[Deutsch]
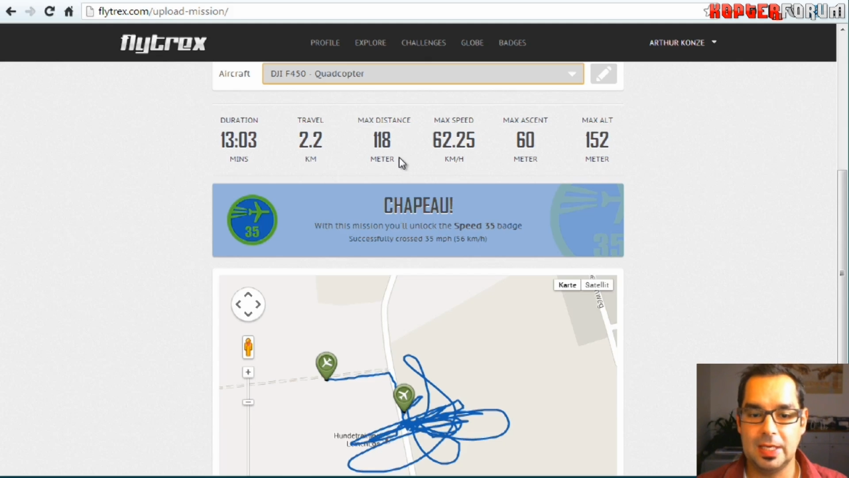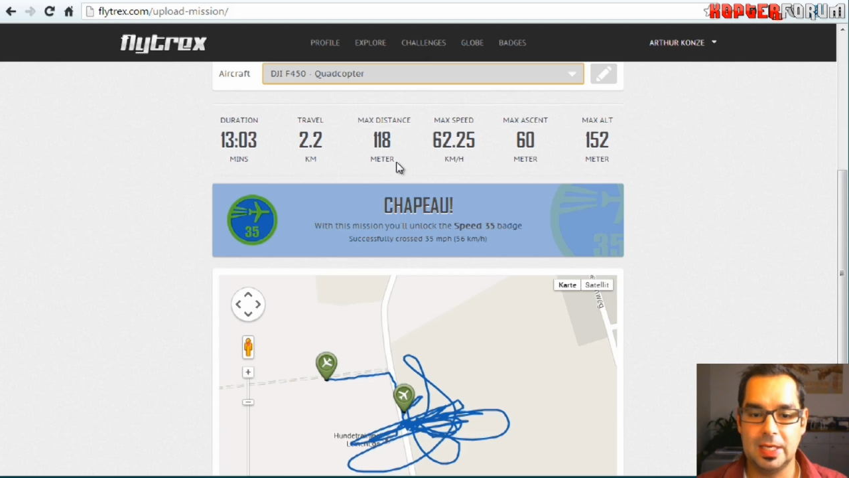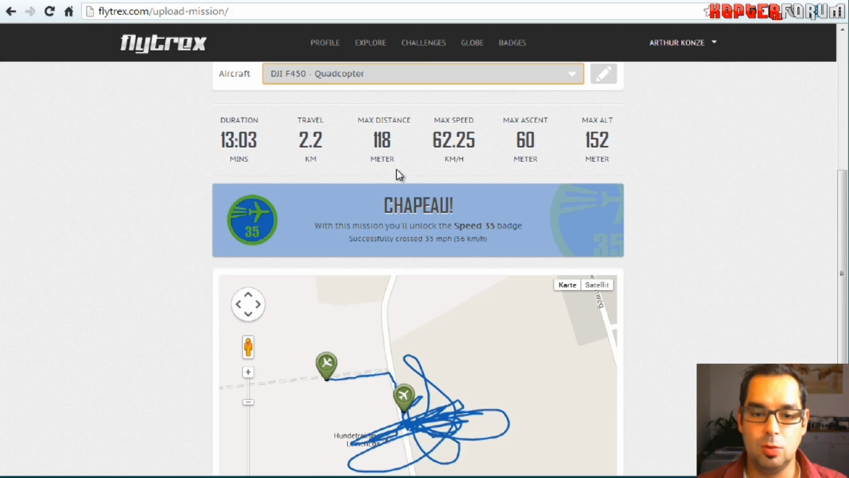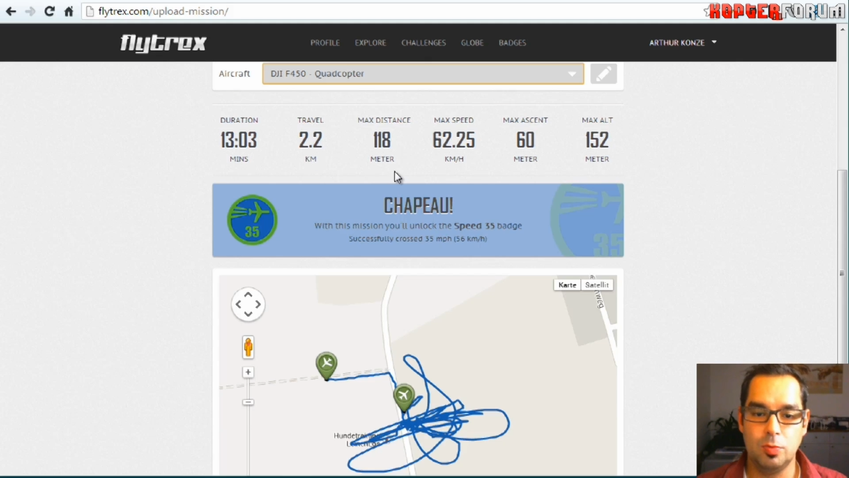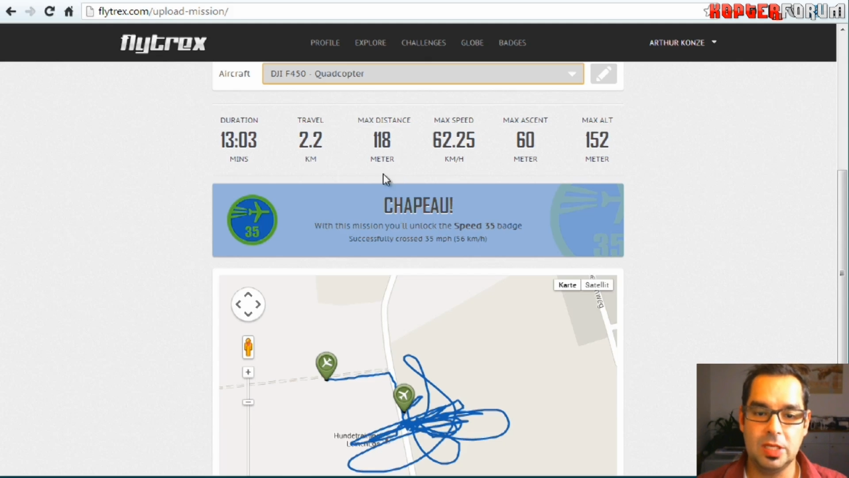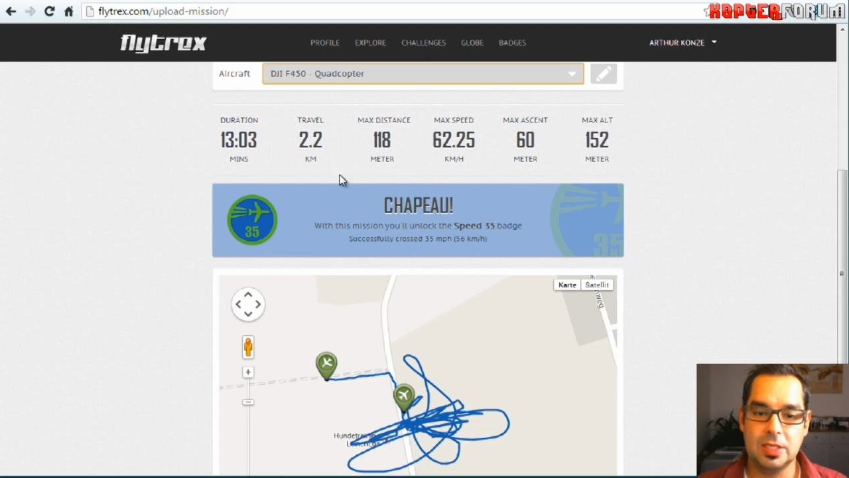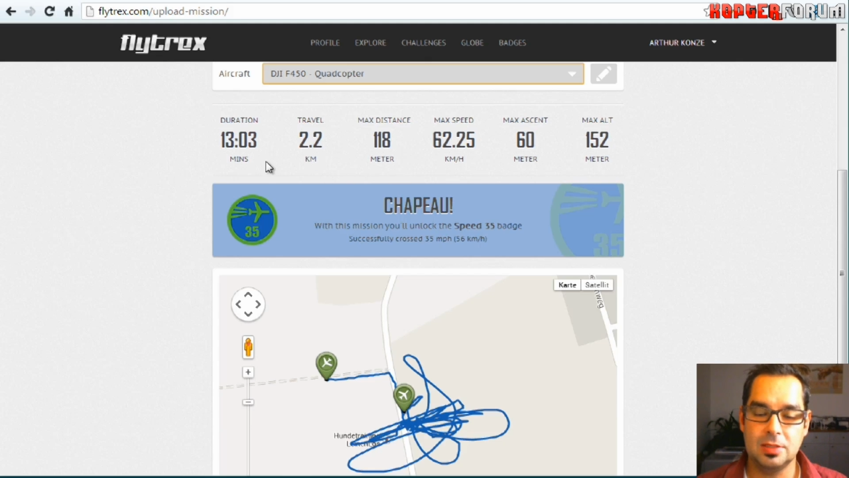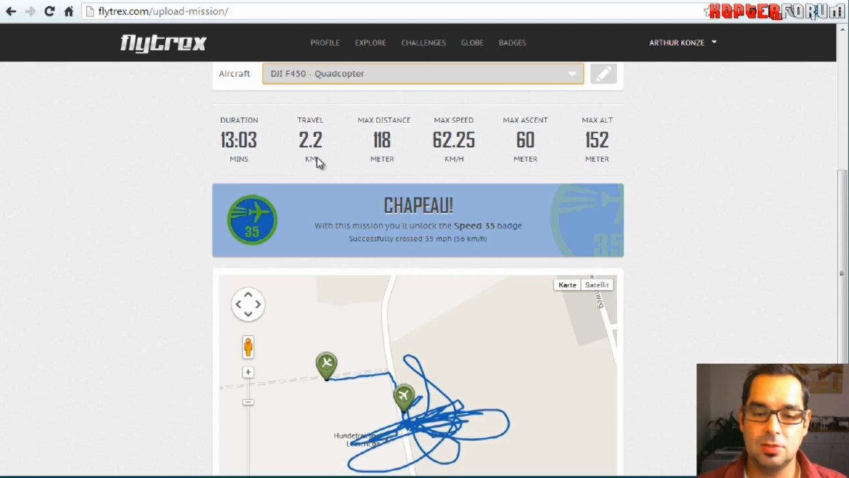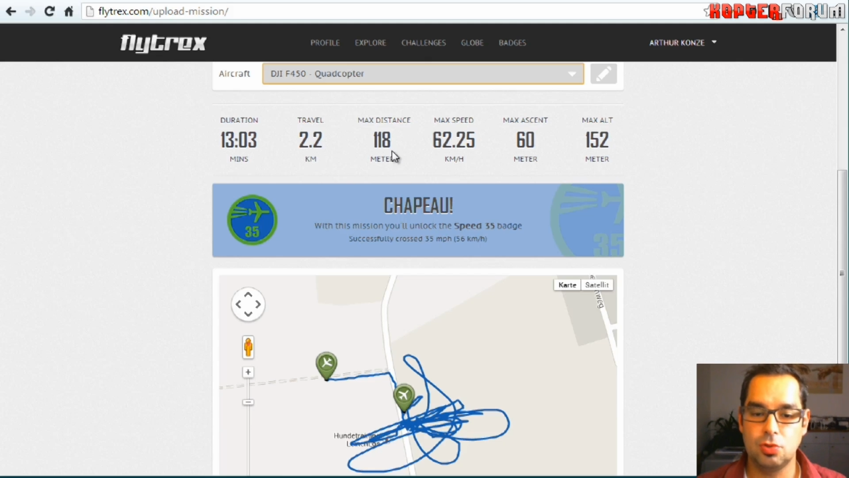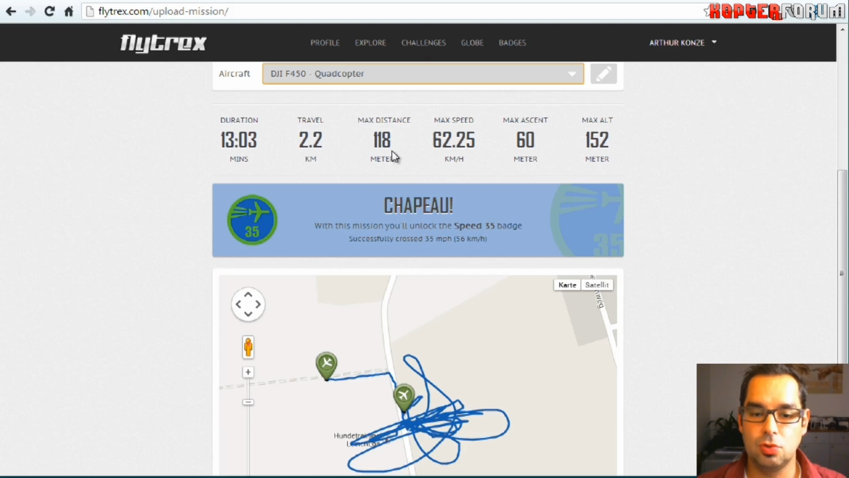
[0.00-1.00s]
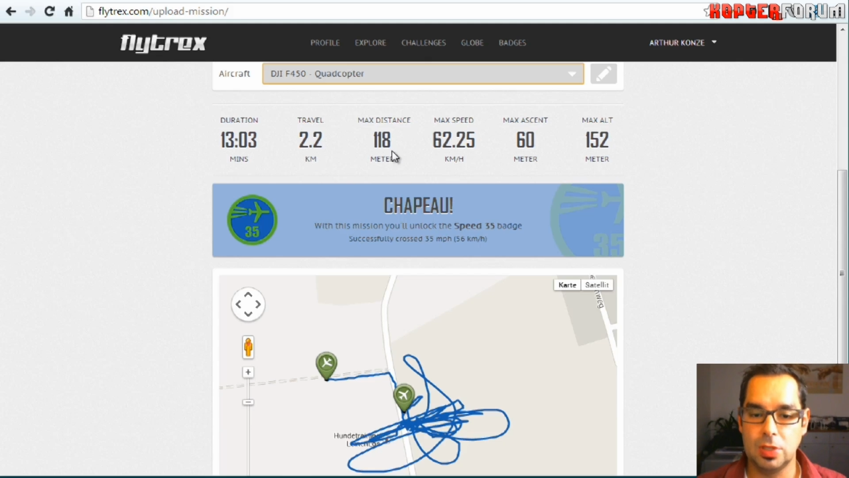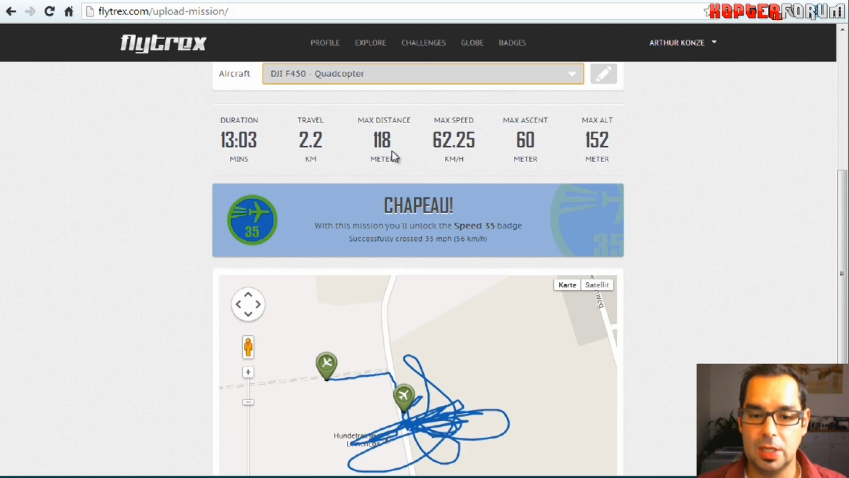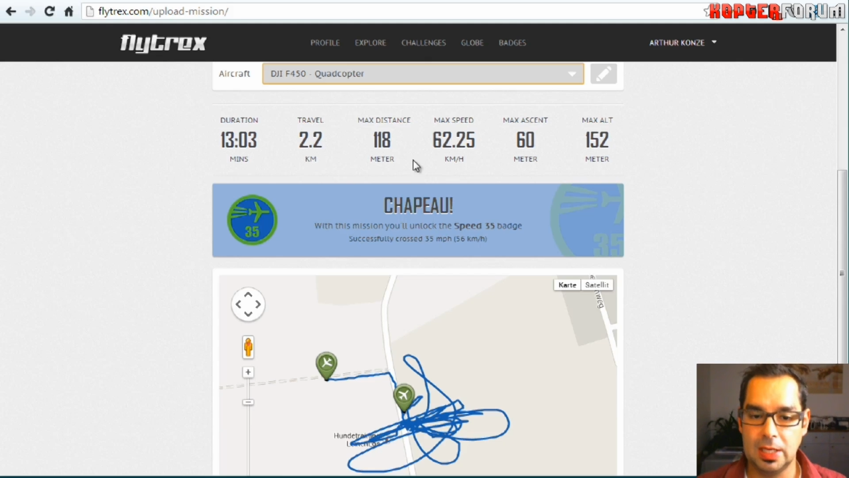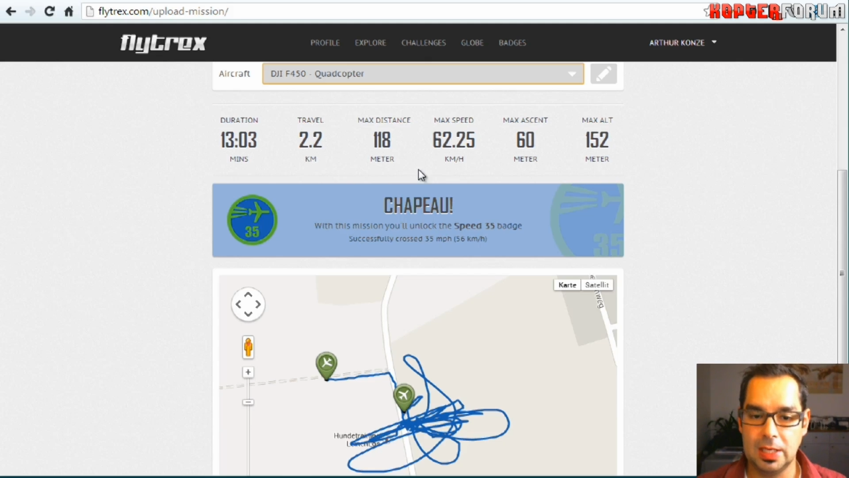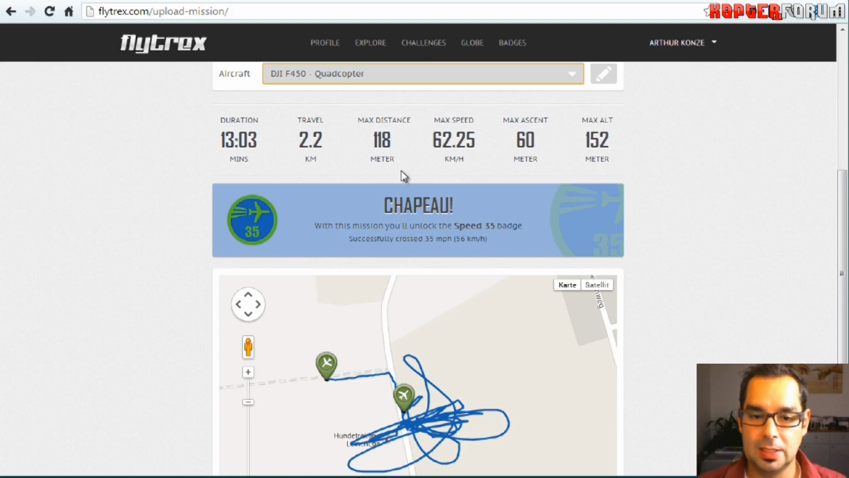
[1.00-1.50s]
Kilometern
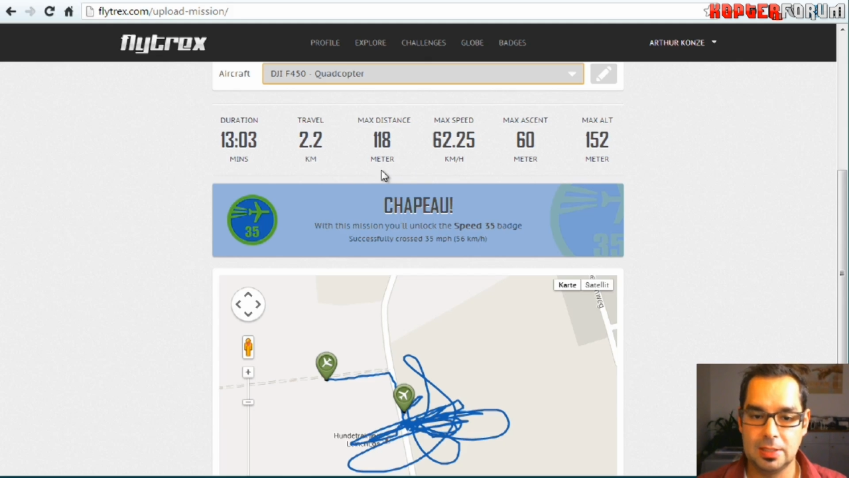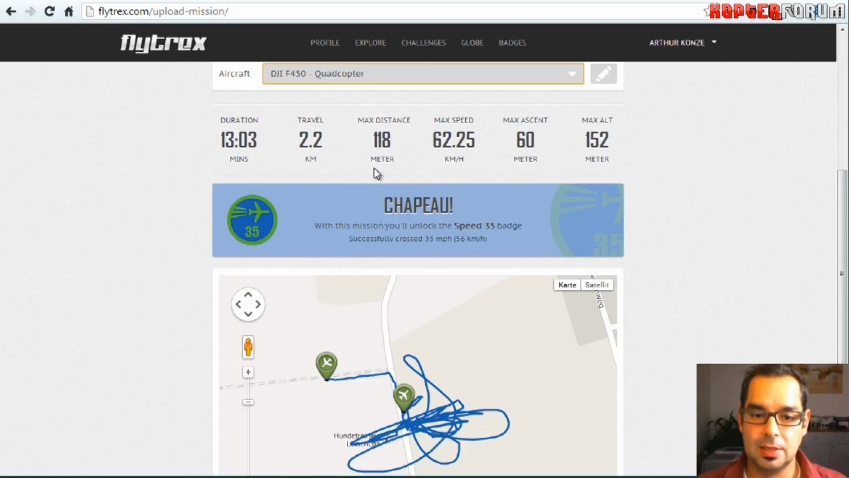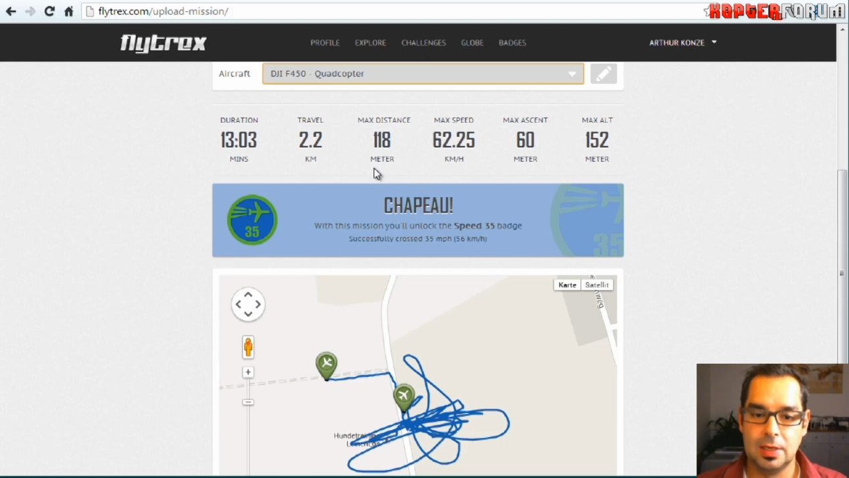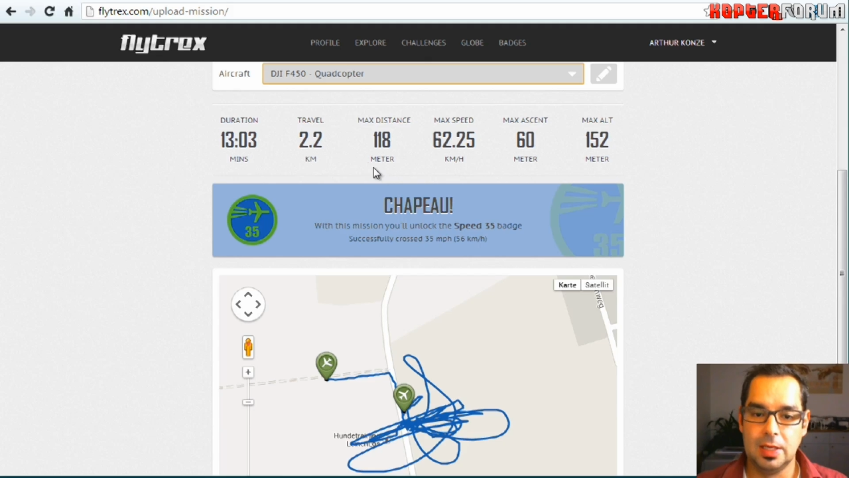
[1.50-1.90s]
zurückgelegt.